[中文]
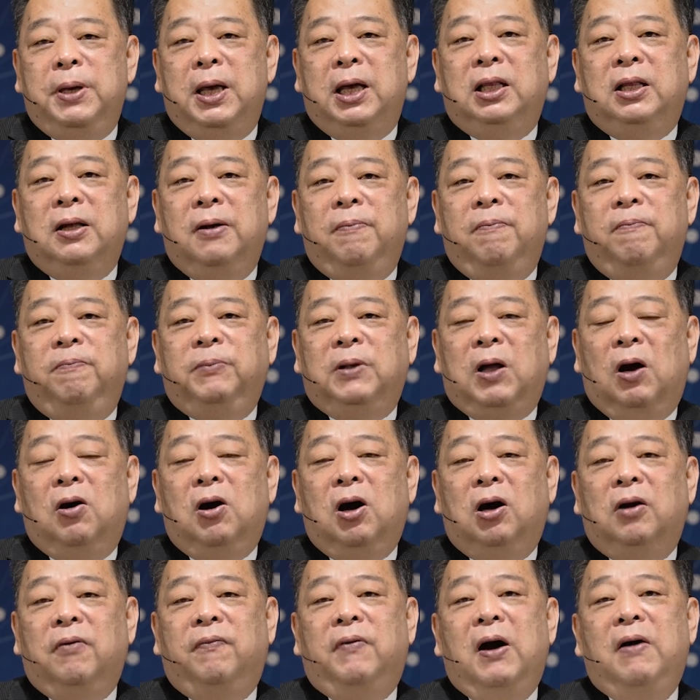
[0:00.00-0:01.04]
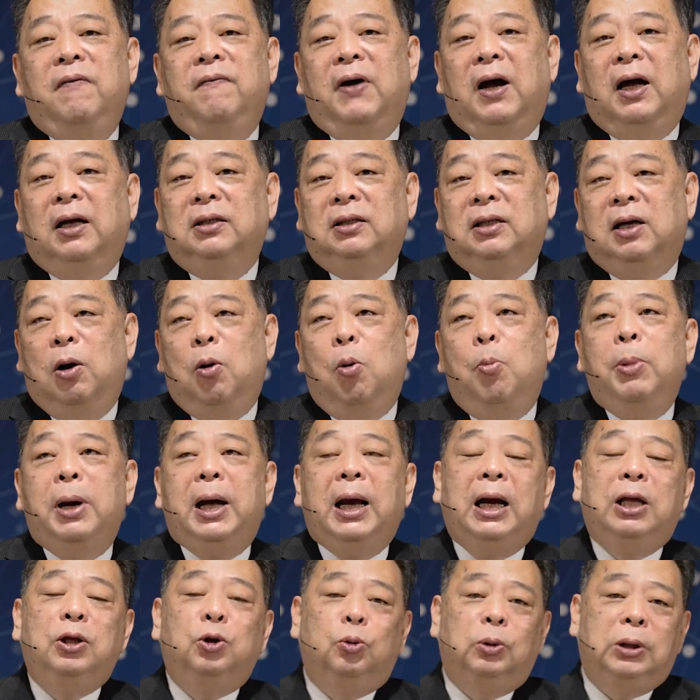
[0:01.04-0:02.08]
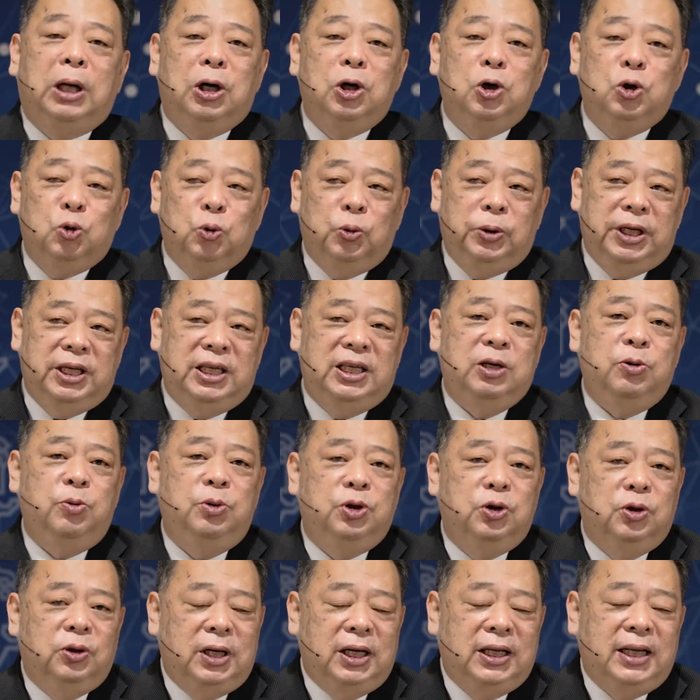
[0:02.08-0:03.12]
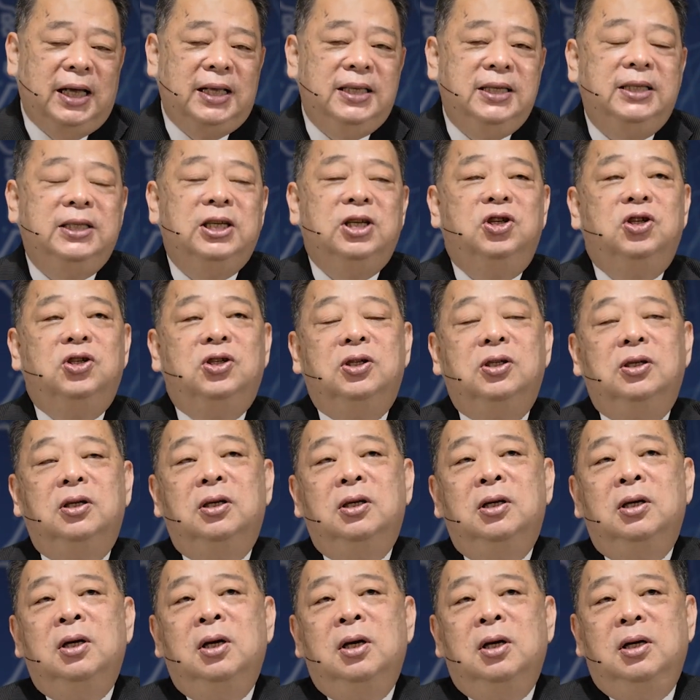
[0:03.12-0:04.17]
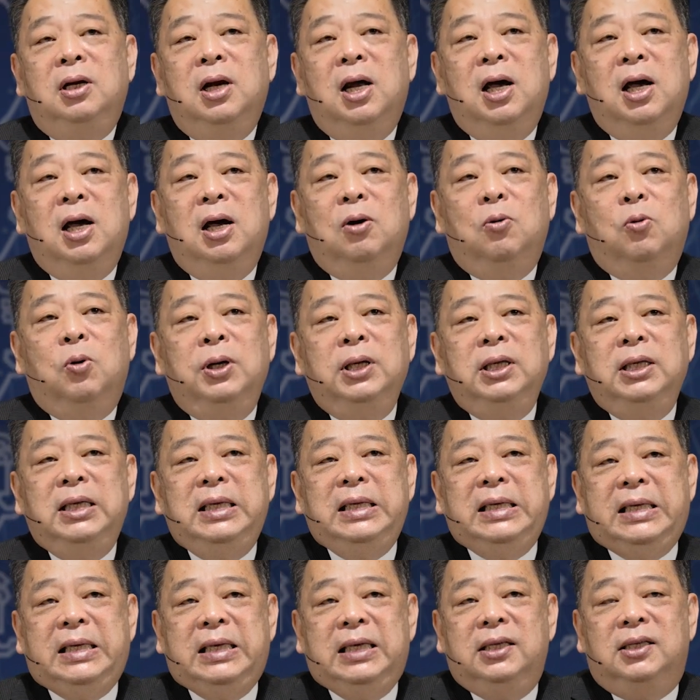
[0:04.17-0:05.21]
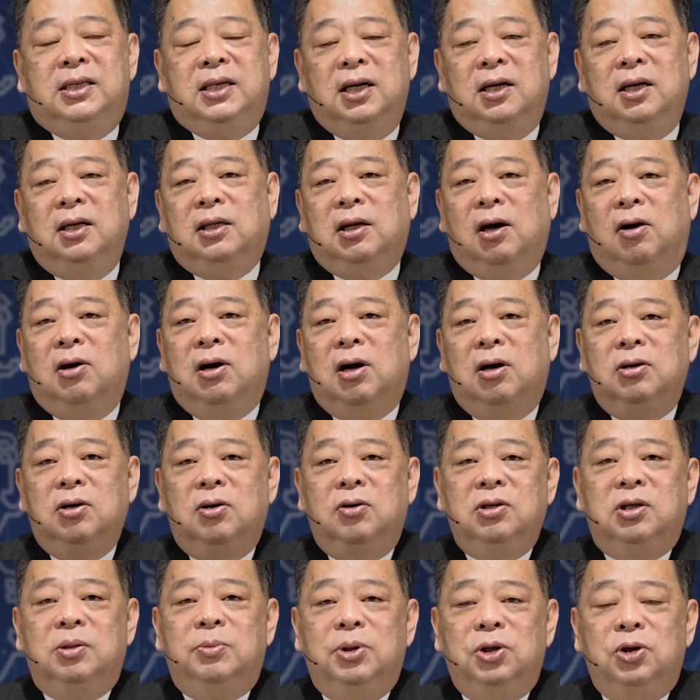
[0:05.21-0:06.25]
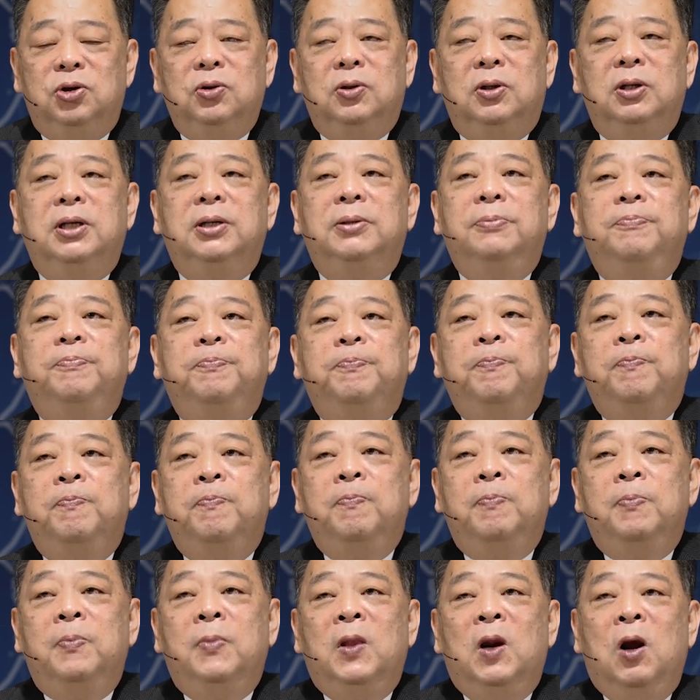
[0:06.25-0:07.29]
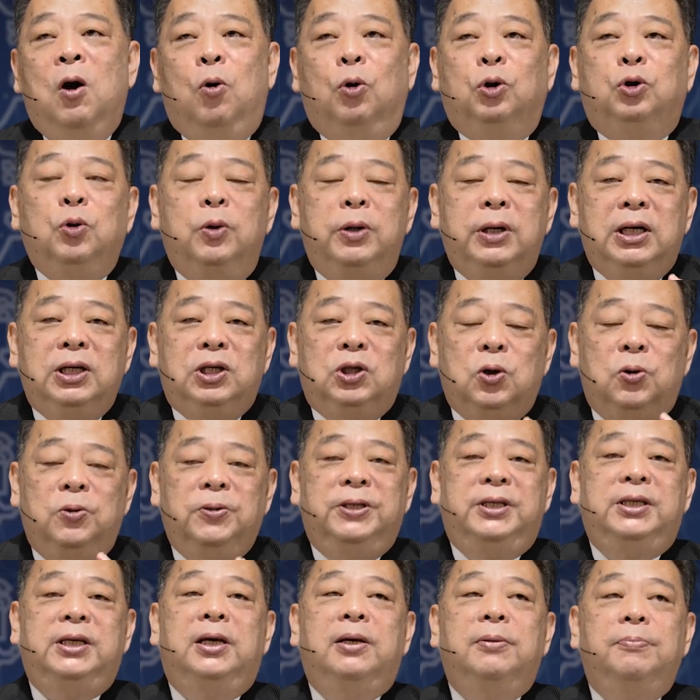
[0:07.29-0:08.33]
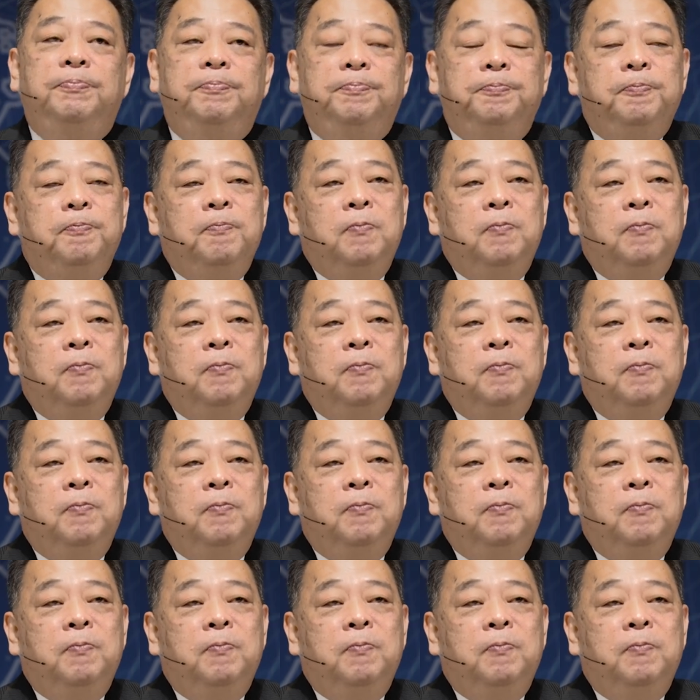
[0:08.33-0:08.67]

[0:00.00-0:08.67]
别的祷告的方法。刚我们刚才读到的主题经文就在谈这件事。那我以前的祷告有什么错呢？我做一个总结：